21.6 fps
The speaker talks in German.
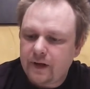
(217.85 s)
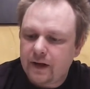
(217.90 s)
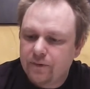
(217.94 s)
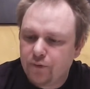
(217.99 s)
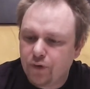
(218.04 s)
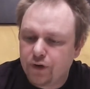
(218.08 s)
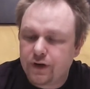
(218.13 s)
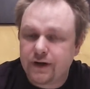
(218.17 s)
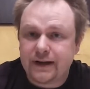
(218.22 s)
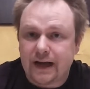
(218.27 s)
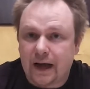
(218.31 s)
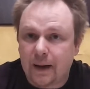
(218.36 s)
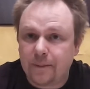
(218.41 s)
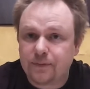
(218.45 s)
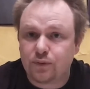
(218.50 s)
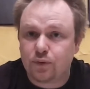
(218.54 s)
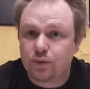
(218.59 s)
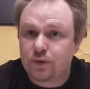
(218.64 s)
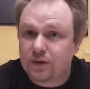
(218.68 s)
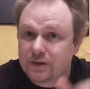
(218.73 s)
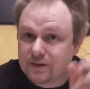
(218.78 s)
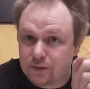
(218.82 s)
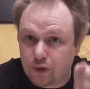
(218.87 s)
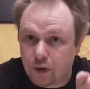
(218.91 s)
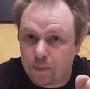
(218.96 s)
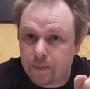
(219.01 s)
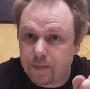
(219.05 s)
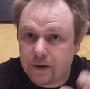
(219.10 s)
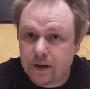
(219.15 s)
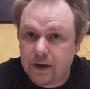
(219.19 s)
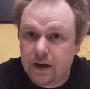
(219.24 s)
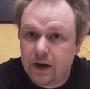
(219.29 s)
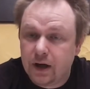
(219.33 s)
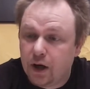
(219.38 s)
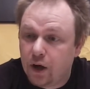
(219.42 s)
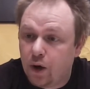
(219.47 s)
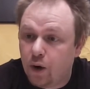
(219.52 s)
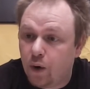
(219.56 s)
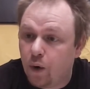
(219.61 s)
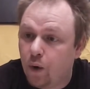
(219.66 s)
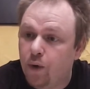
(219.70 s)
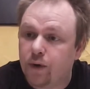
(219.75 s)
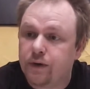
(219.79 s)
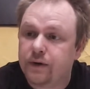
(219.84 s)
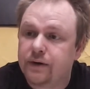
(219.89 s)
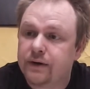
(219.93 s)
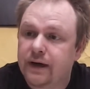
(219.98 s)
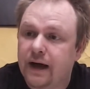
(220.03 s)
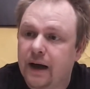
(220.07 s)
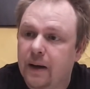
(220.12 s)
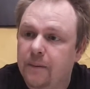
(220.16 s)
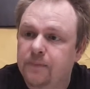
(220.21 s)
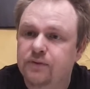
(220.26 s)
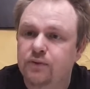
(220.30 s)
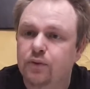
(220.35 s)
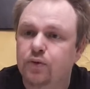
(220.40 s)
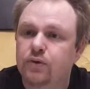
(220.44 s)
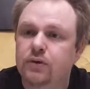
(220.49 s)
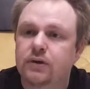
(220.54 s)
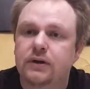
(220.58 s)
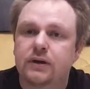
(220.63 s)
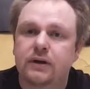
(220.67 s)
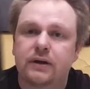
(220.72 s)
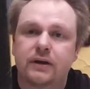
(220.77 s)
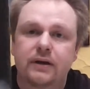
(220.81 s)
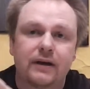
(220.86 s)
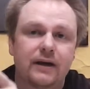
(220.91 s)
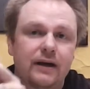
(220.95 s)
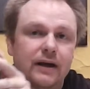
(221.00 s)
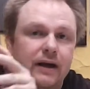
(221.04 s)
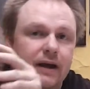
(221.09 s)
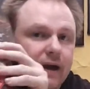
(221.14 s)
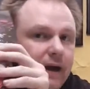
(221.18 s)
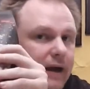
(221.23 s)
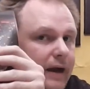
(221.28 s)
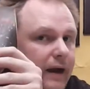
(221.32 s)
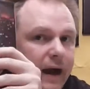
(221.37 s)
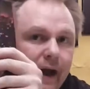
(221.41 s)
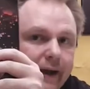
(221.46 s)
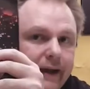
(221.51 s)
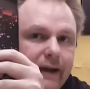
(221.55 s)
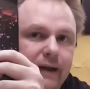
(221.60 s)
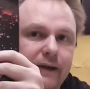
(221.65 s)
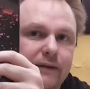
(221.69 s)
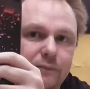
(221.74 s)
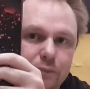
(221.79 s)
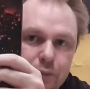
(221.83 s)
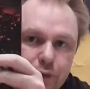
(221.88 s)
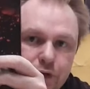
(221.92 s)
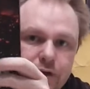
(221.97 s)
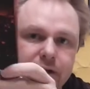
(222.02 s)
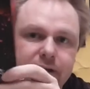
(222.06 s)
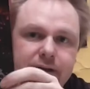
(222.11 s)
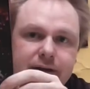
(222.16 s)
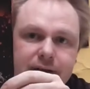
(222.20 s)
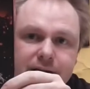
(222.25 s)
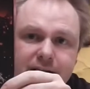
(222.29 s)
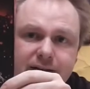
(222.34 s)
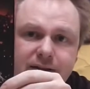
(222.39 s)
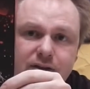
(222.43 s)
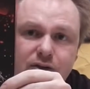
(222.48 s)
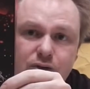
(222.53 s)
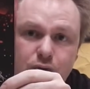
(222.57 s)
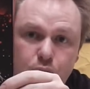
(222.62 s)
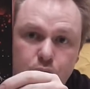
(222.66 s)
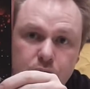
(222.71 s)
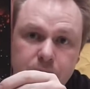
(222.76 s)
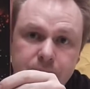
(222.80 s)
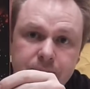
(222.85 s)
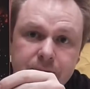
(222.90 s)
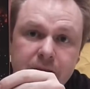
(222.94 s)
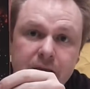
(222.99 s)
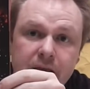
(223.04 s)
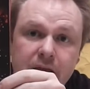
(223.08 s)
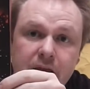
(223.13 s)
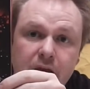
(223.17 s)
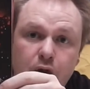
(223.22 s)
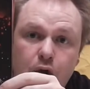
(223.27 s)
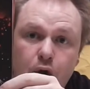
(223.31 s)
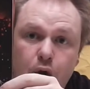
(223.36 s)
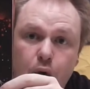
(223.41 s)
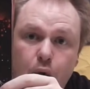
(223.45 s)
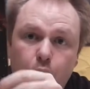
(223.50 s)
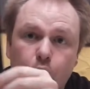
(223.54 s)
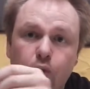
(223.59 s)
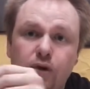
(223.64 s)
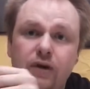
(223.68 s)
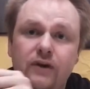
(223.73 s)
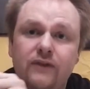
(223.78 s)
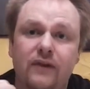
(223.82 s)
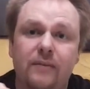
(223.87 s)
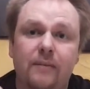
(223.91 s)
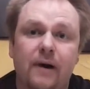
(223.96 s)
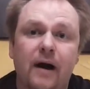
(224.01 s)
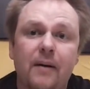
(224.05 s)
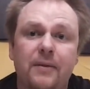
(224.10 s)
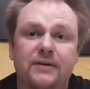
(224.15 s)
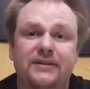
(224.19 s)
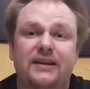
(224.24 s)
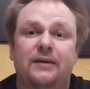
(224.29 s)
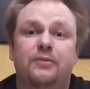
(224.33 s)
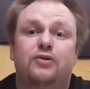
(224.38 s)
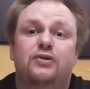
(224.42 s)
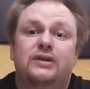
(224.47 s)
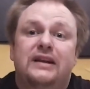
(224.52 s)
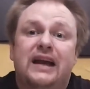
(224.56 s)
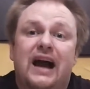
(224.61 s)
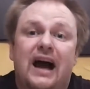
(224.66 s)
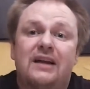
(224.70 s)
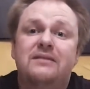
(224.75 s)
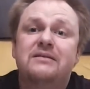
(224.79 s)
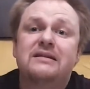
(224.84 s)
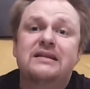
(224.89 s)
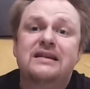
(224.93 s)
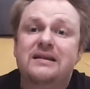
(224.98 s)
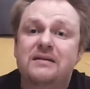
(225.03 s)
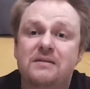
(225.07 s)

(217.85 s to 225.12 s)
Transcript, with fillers: Wirklich absolut top und absolut geil. Wirklich richtig cool. Und wie machen wir es ja noch nie an?